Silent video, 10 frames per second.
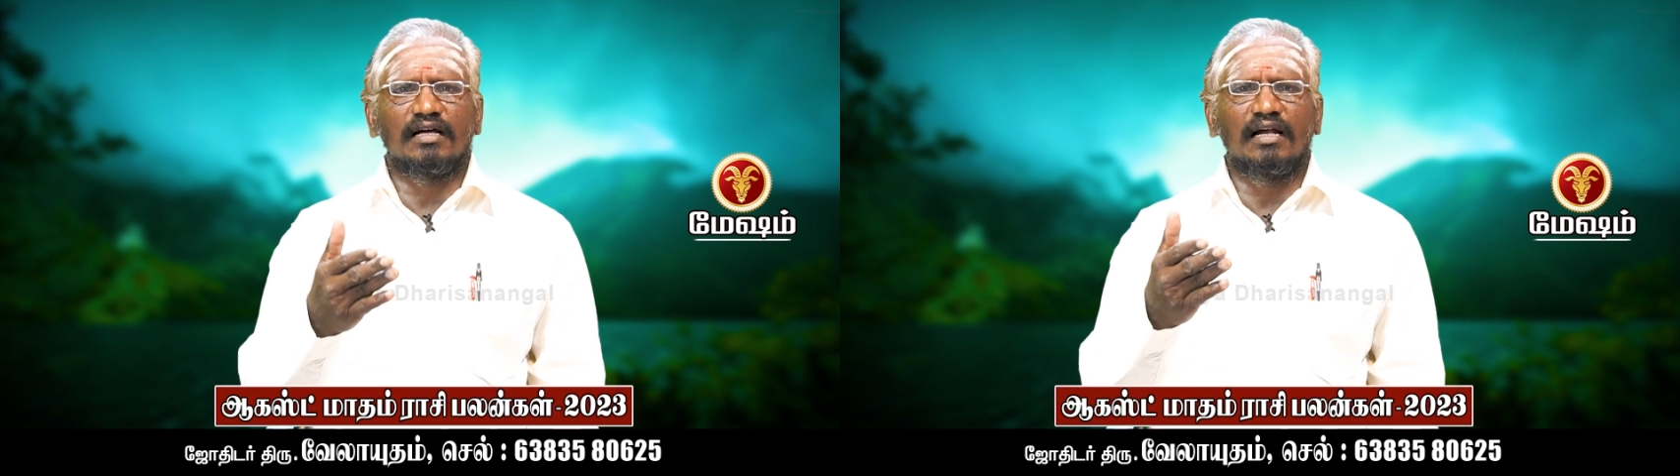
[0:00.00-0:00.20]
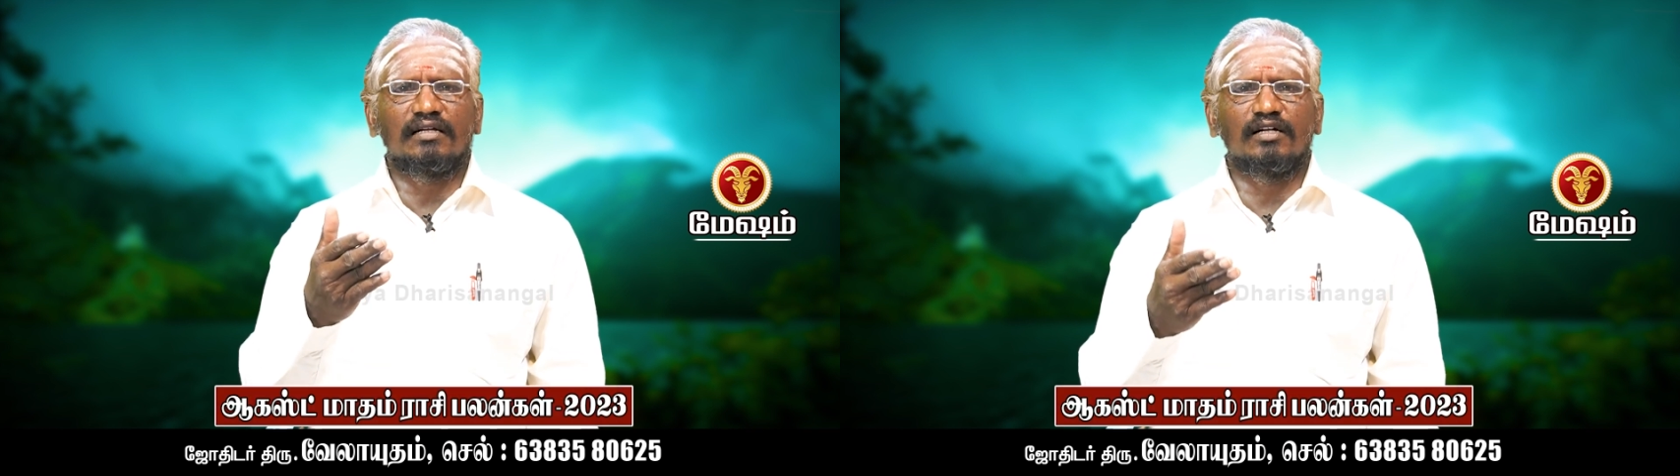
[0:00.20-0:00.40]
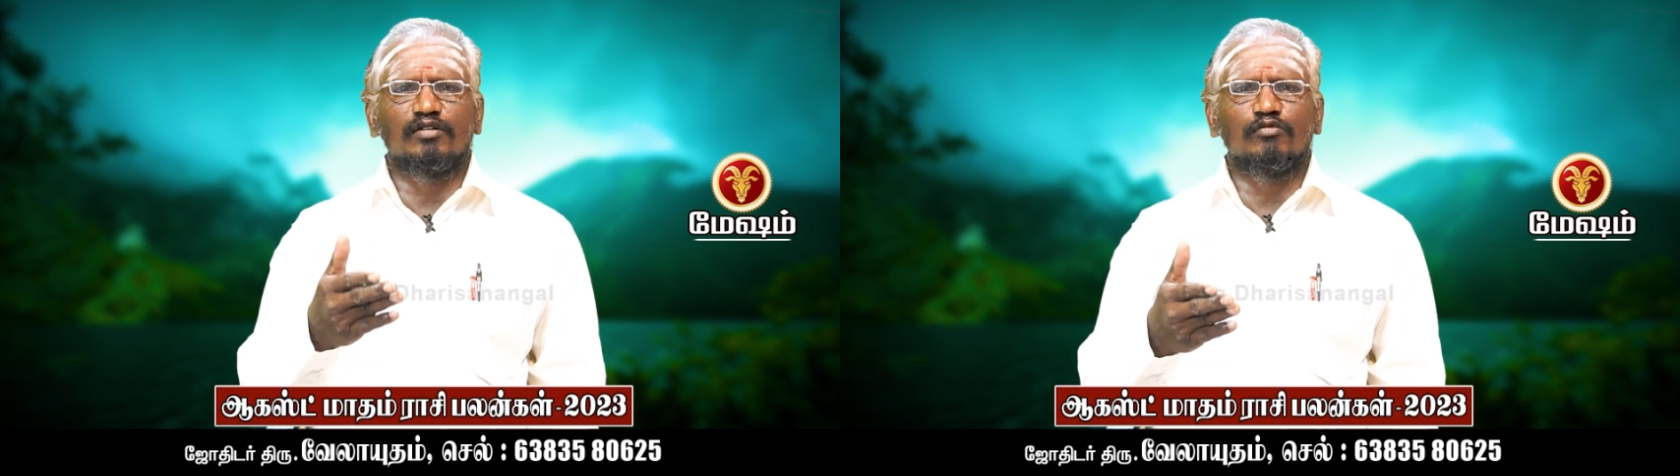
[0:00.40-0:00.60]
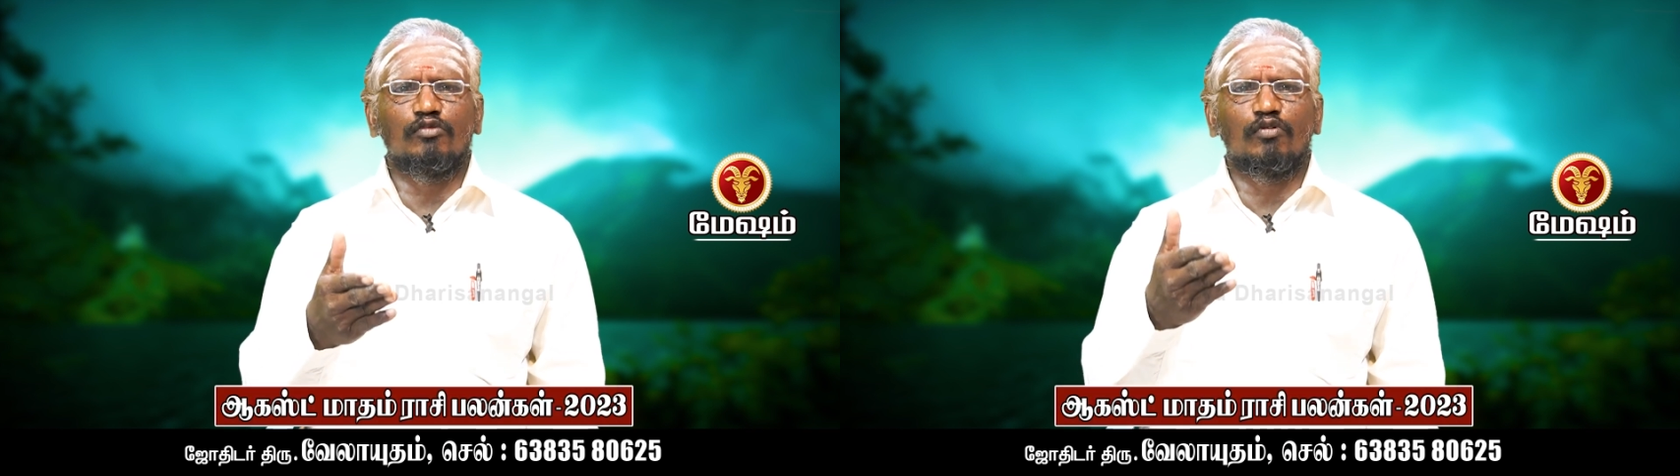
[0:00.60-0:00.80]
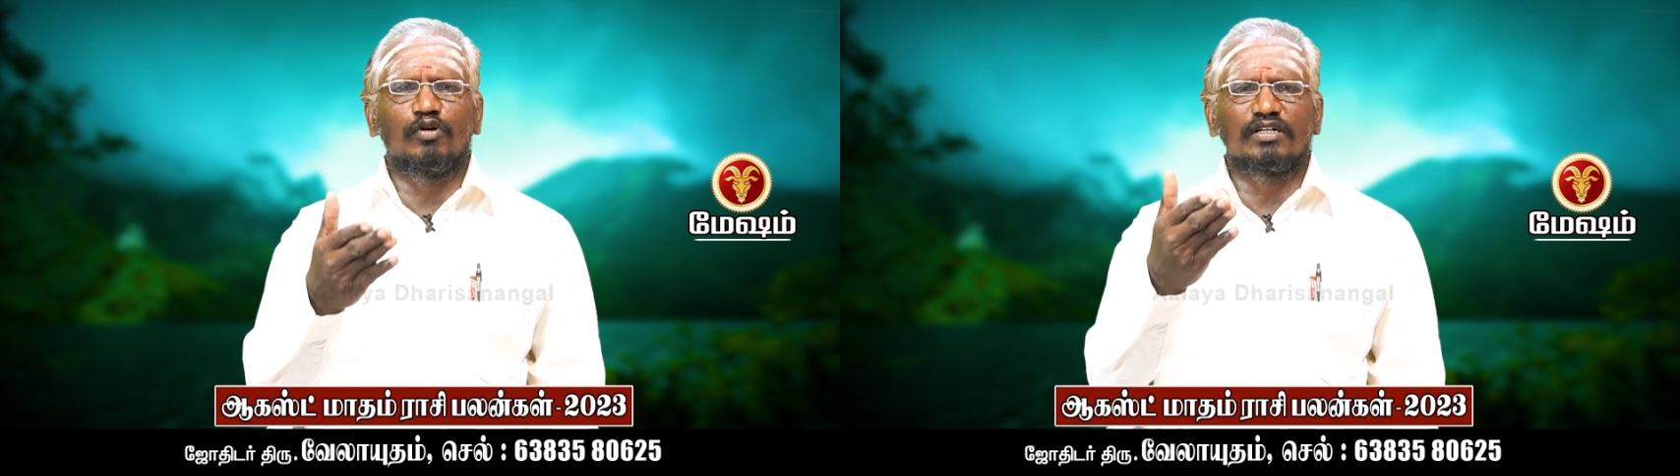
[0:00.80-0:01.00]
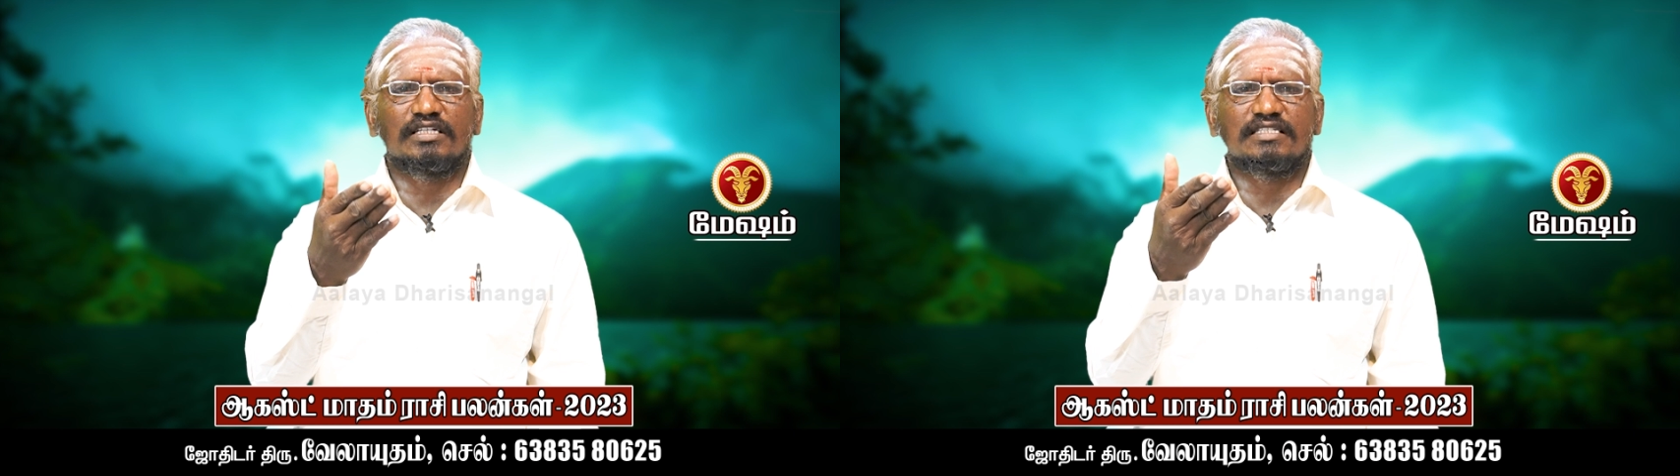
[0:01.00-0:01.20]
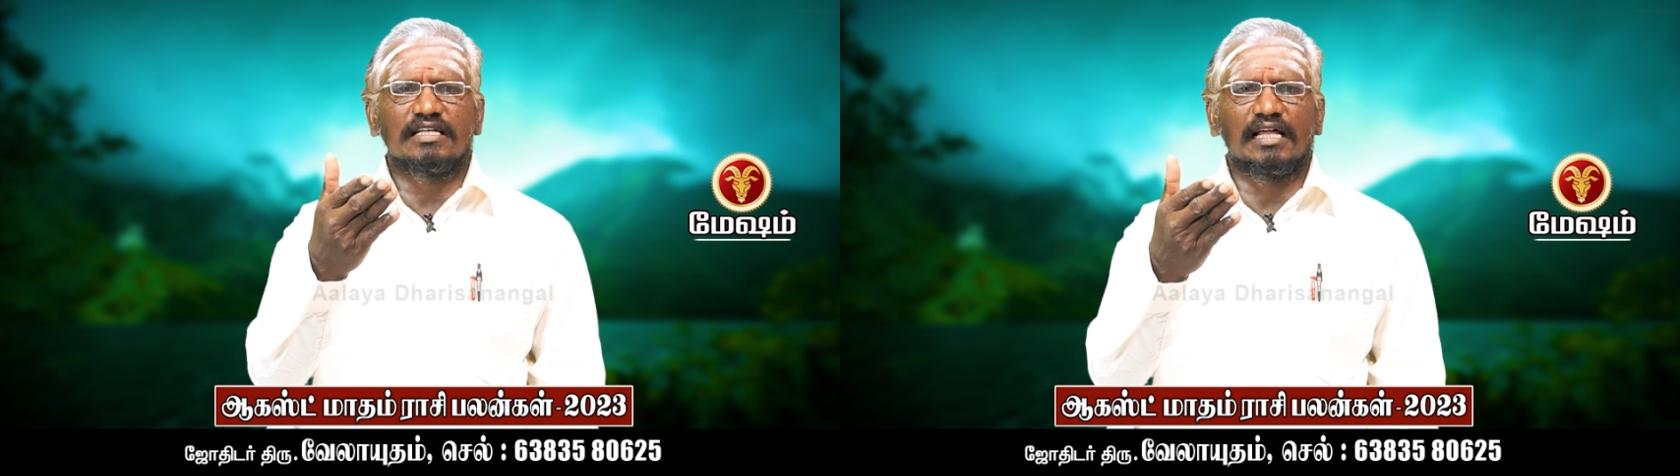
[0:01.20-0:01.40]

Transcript: நாட்களும் உங்களுக்கு